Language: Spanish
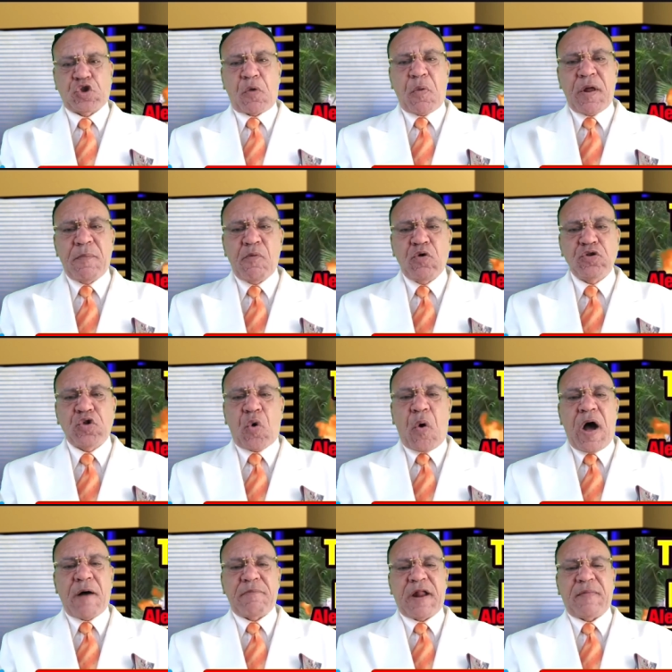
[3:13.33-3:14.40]
todo el mundo
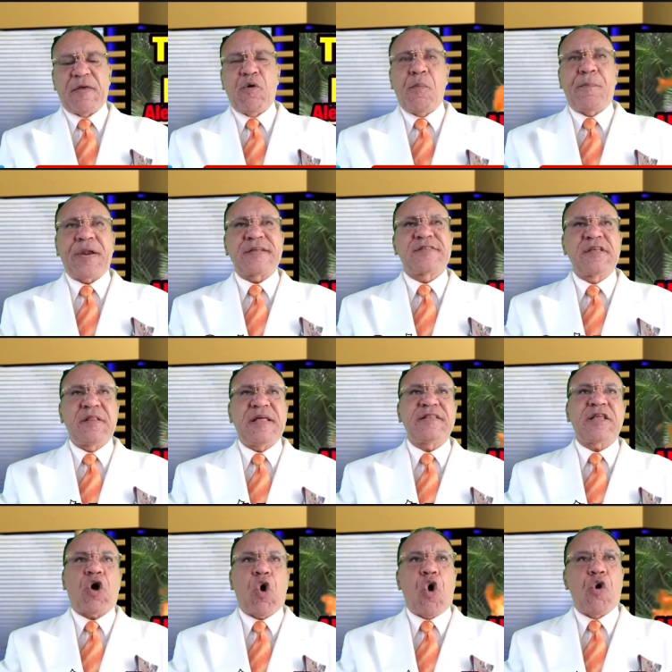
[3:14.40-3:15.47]
habla de un
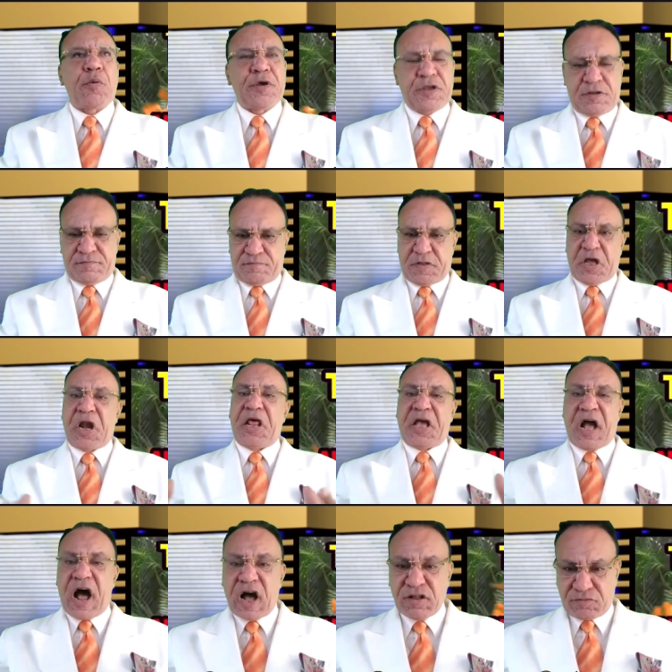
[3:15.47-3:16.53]
presidente joven,
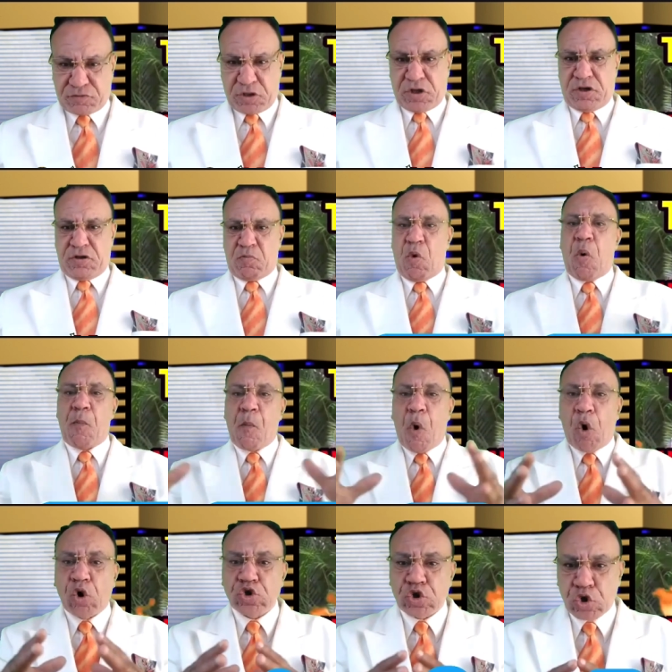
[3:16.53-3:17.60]
elegante,
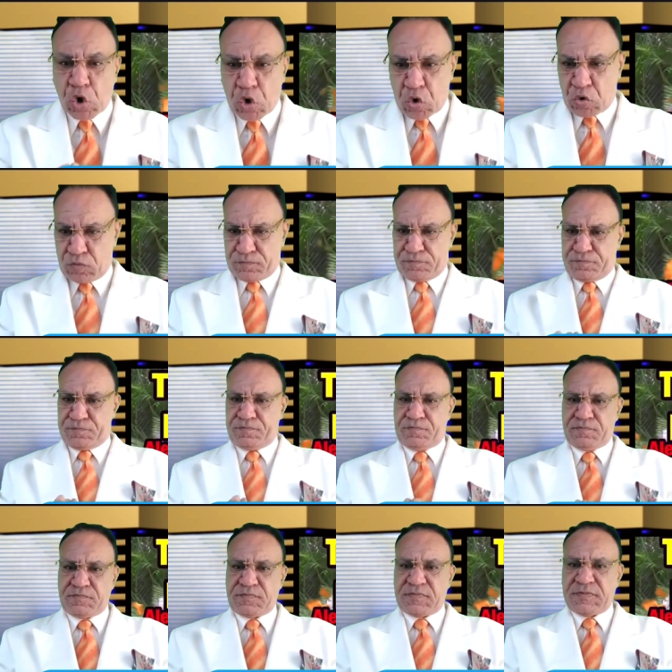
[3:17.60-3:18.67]
hermoso,
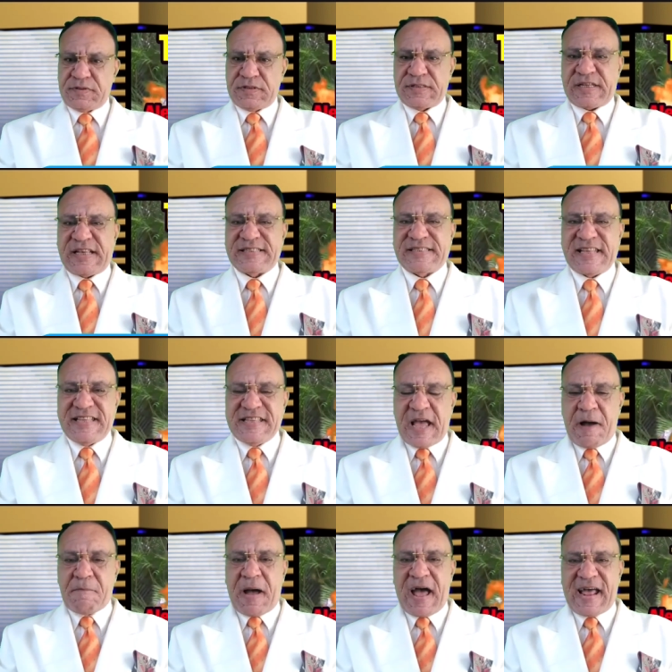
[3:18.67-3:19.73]
que se
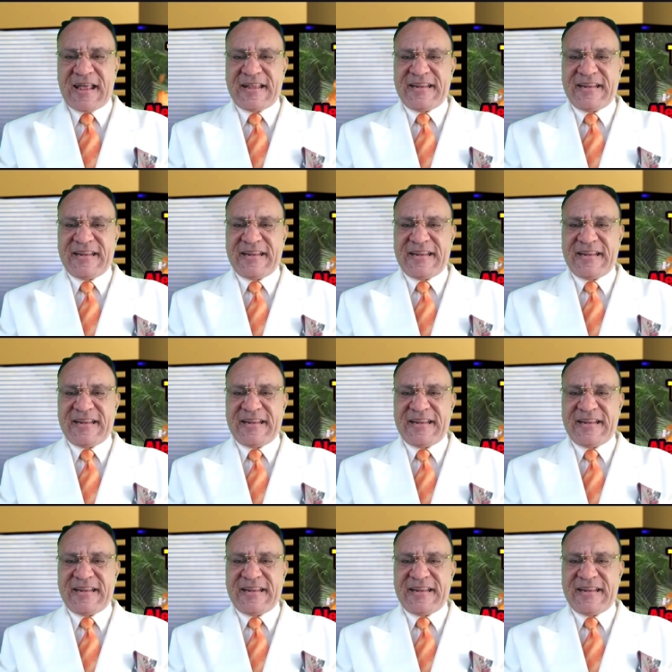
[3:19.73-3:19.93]
llama